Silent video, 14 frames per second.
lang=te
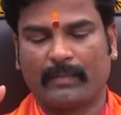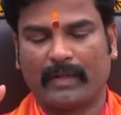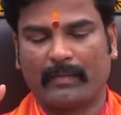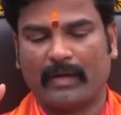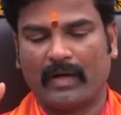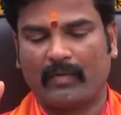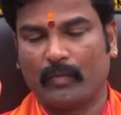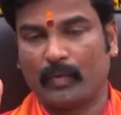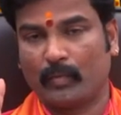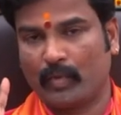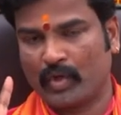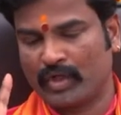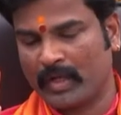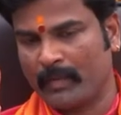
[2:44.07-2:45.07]
ప్రభావము
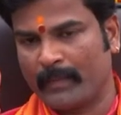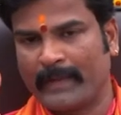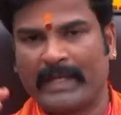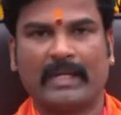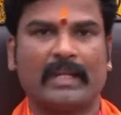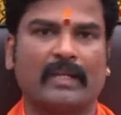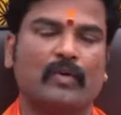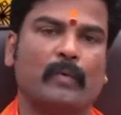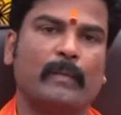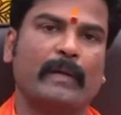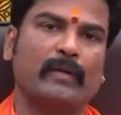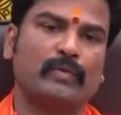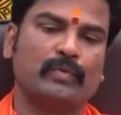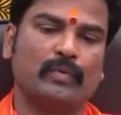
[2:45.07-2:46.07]
ముఖము పైన ఎక్కువ
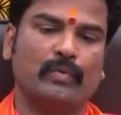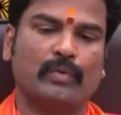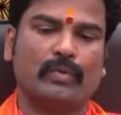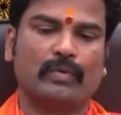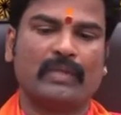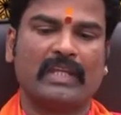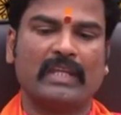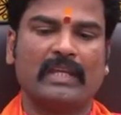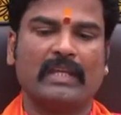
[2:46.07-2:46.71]
పడుతూ ఉంటుంది